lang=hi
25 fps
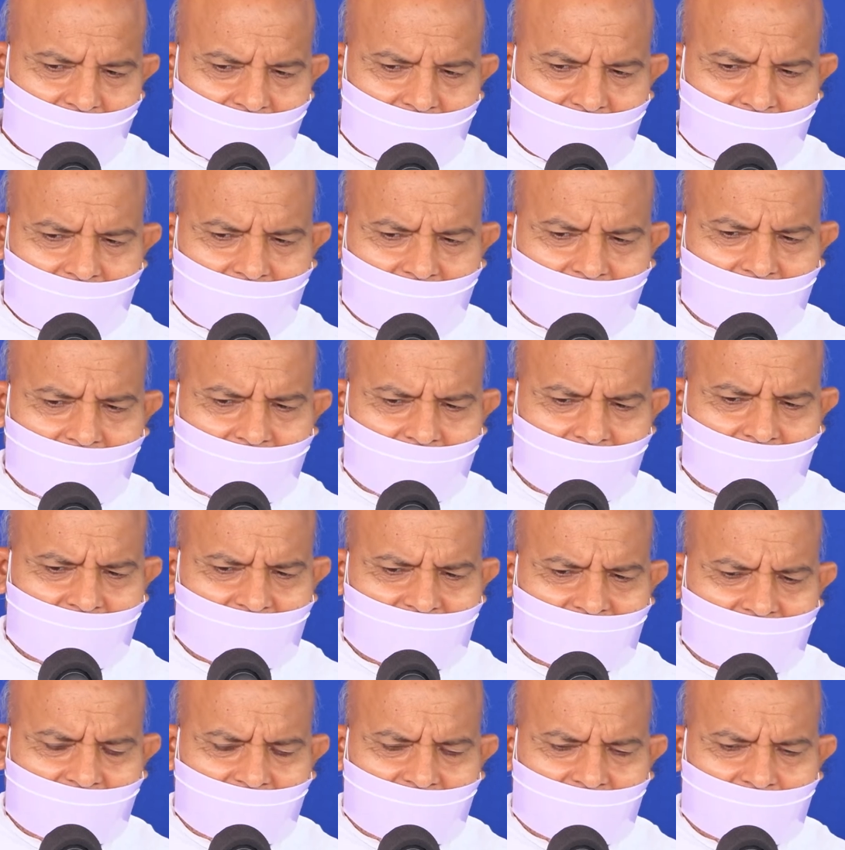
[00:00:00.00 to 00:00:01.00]
ने कहा
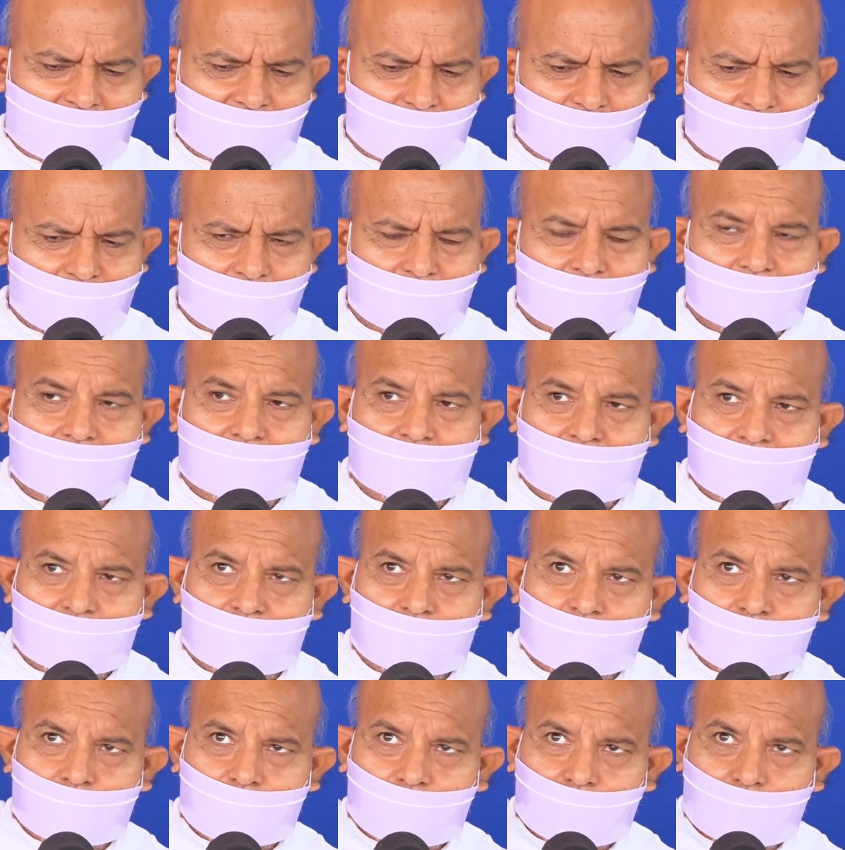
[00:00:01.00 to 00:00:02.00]
ऐसा करो
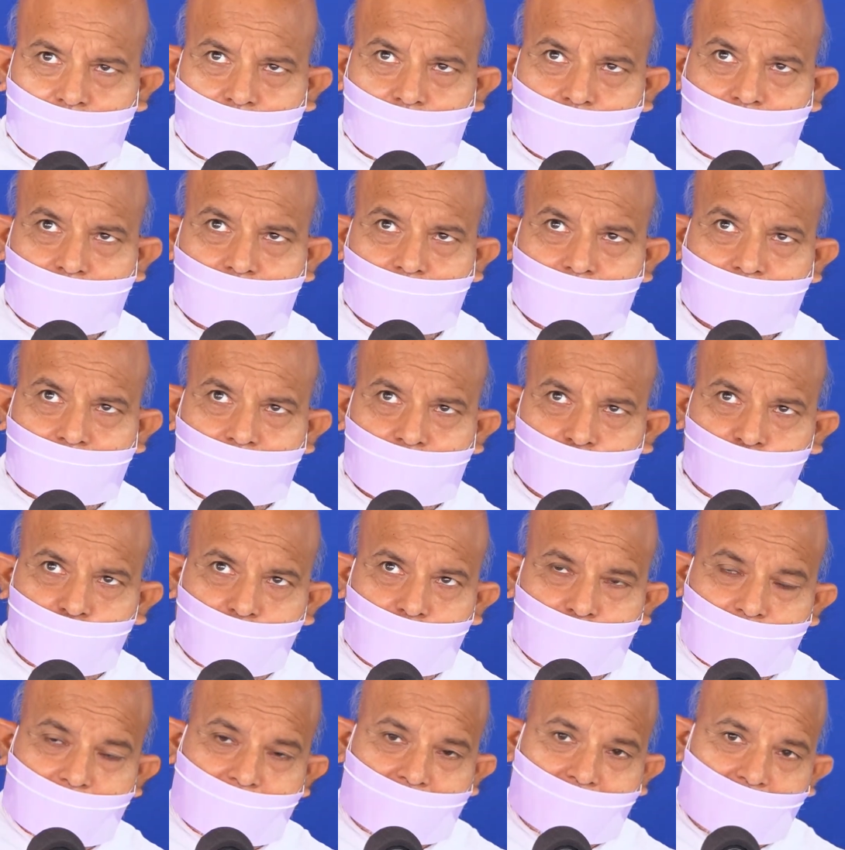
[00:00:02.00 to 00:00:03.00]
तुम
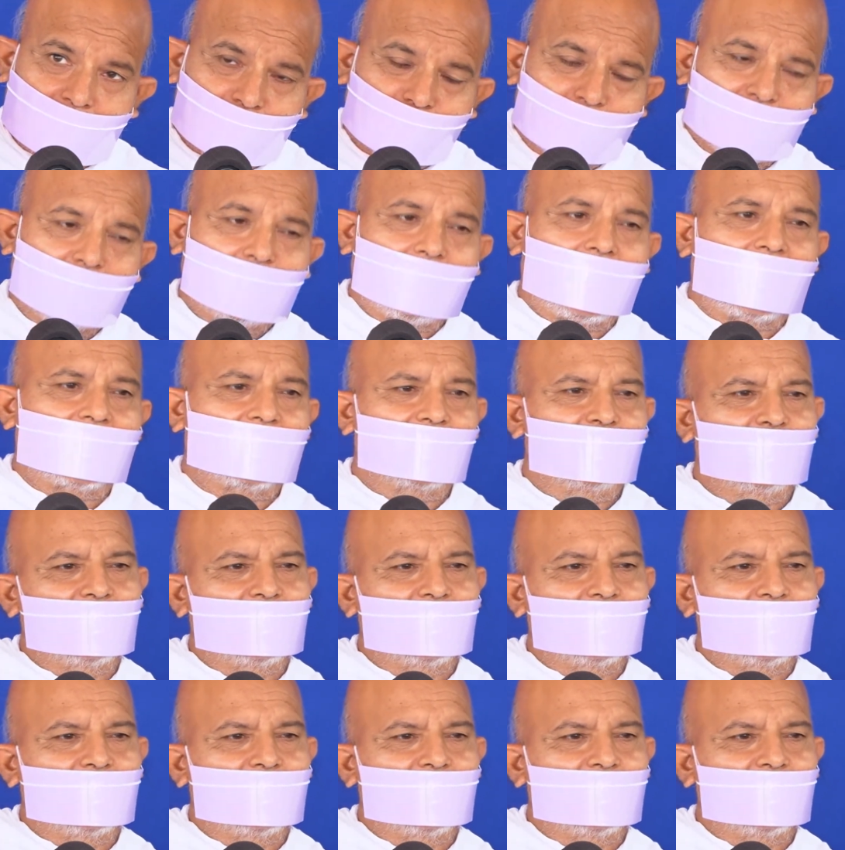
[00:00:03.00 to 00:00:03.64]
मेरे विमान